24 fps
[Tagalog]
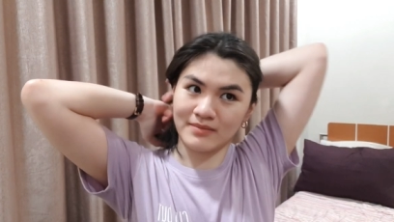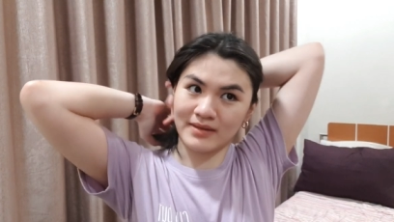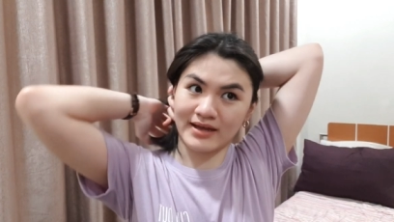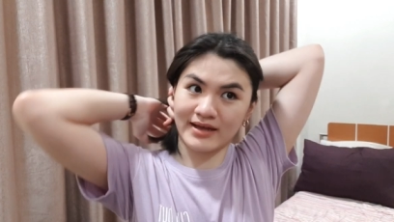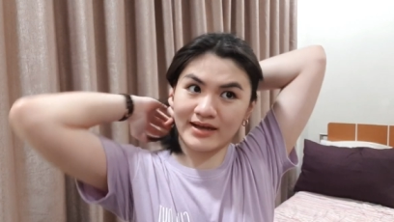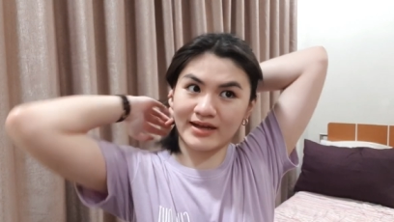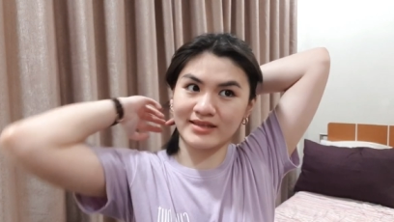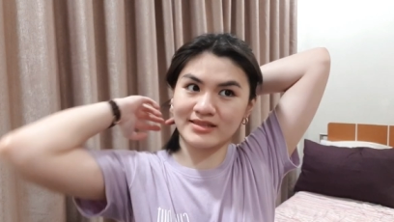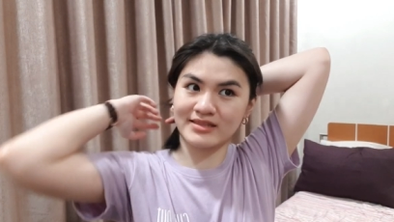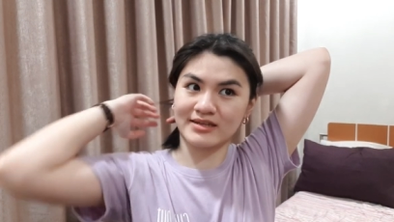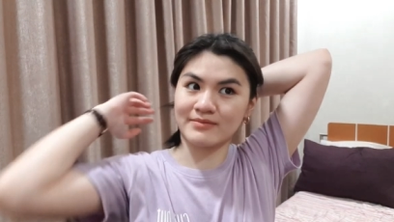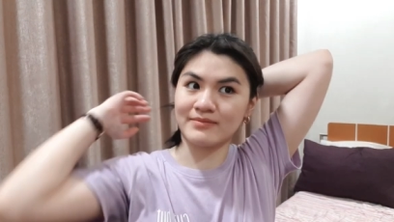Mga
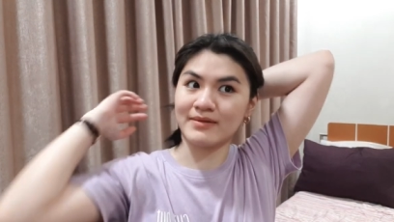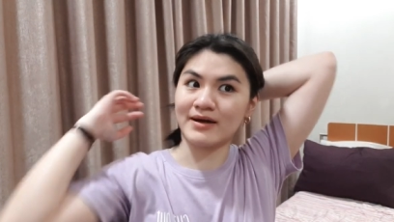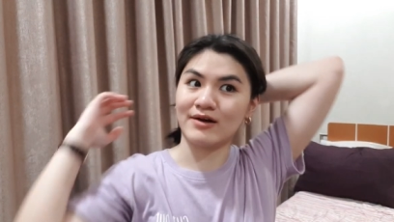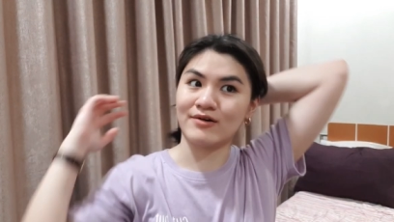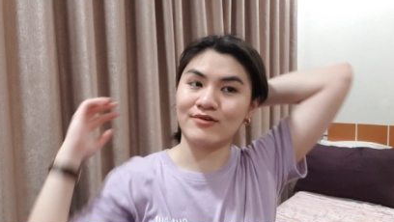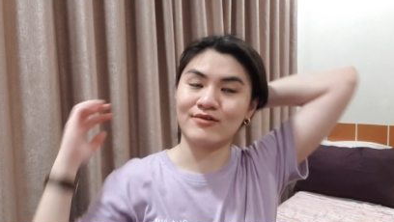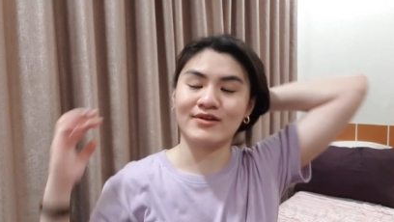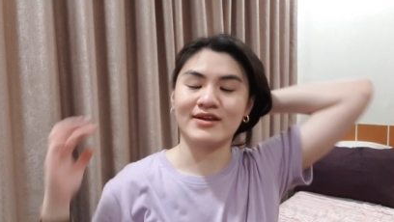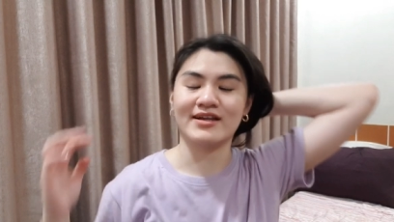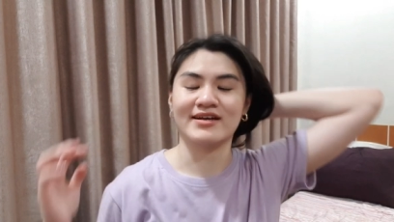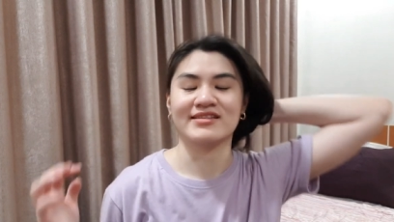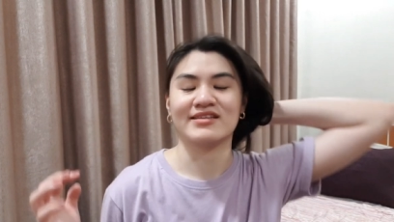katrabaho
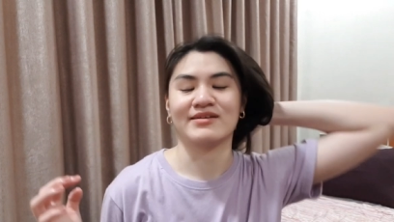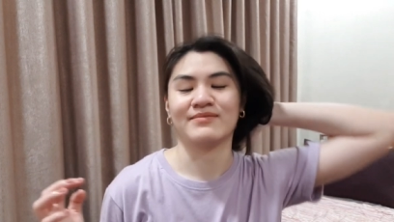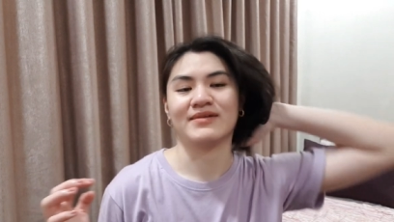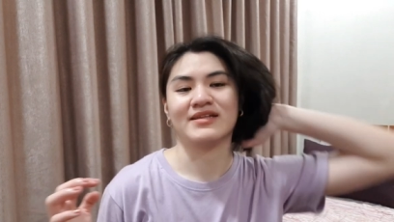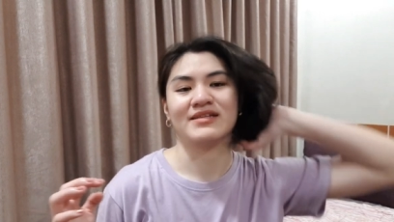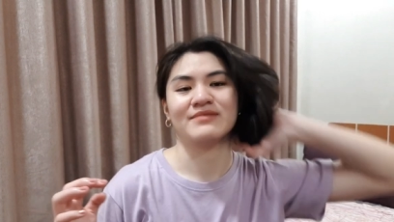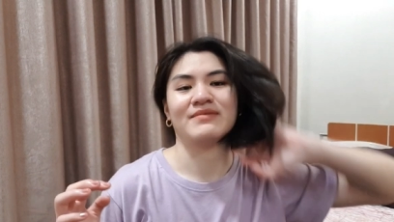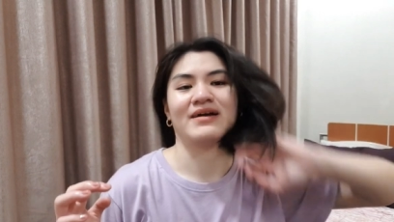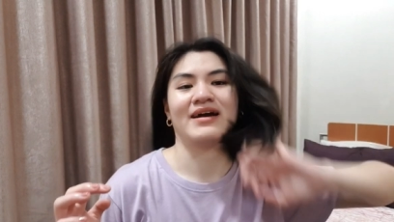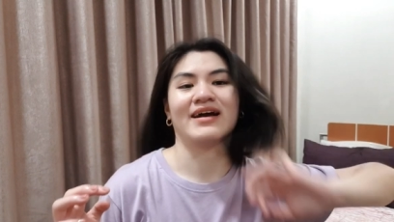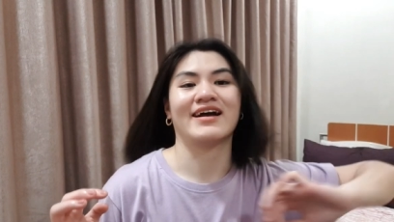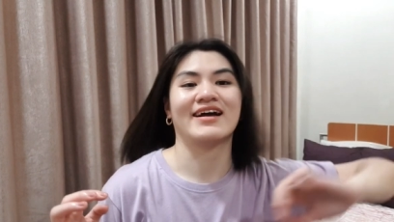ko lang naman
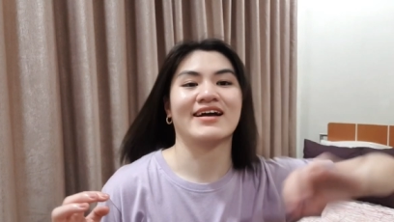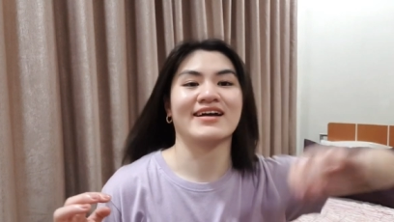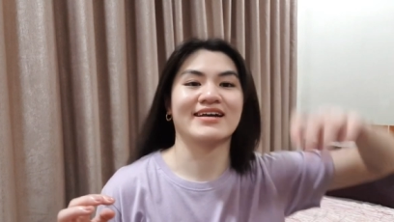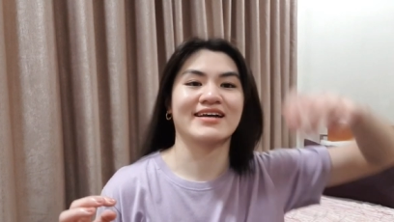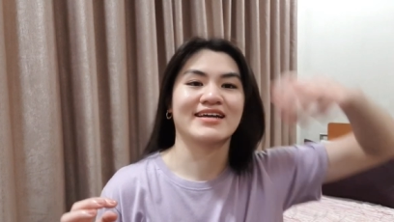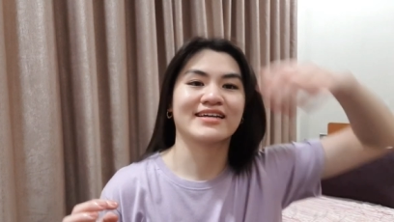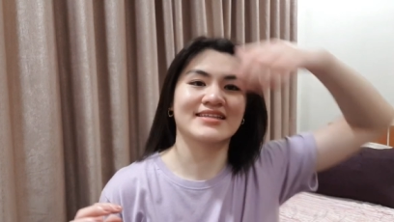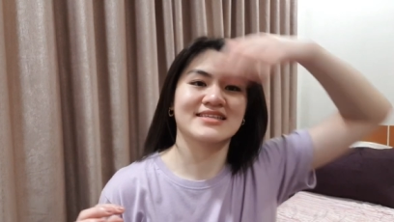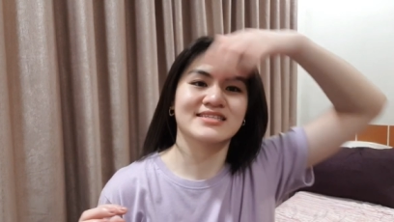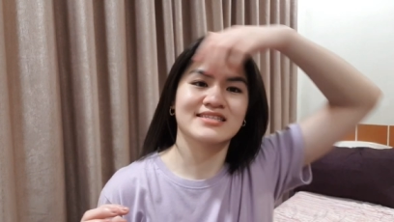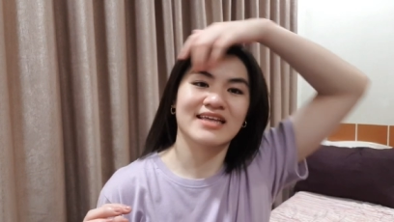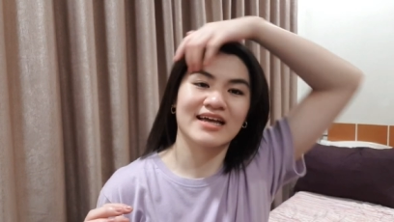na
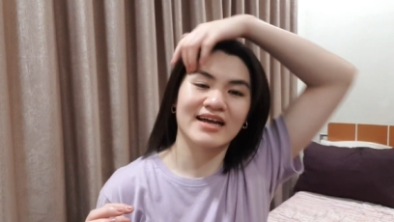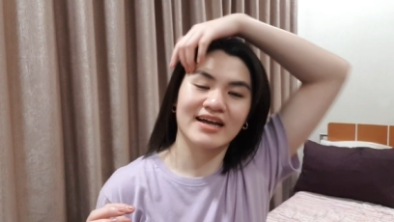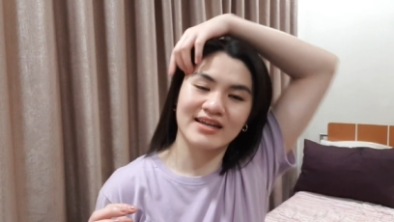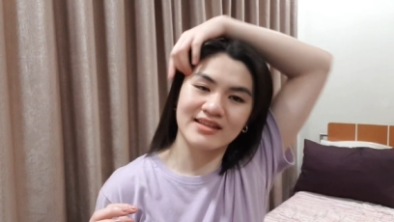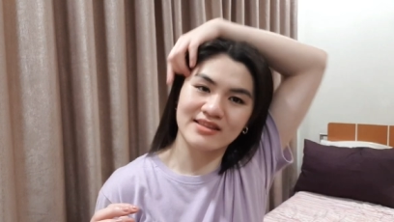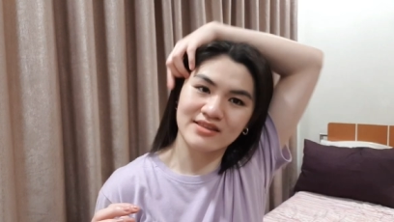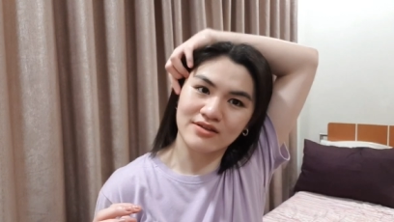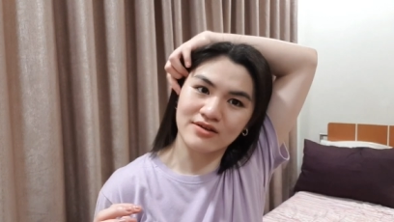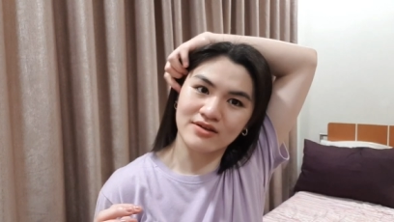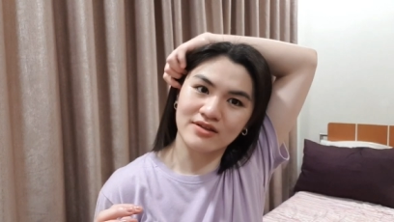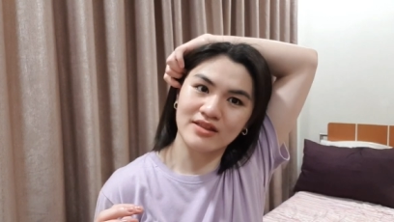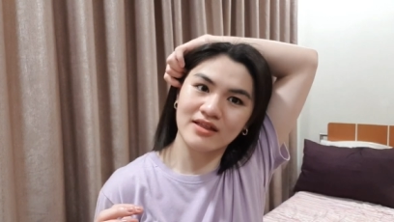makakakita sa
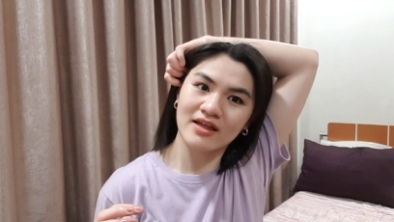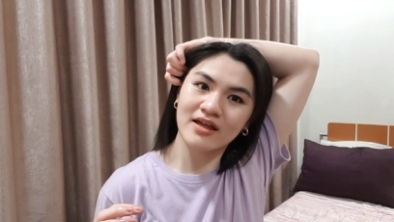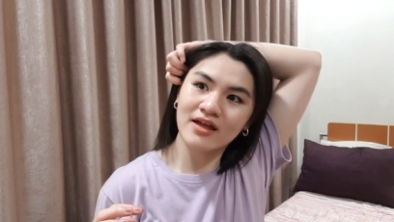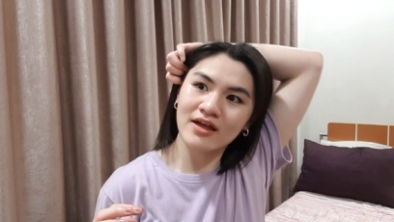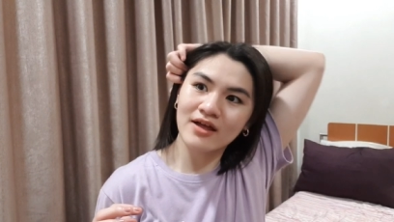akin doon.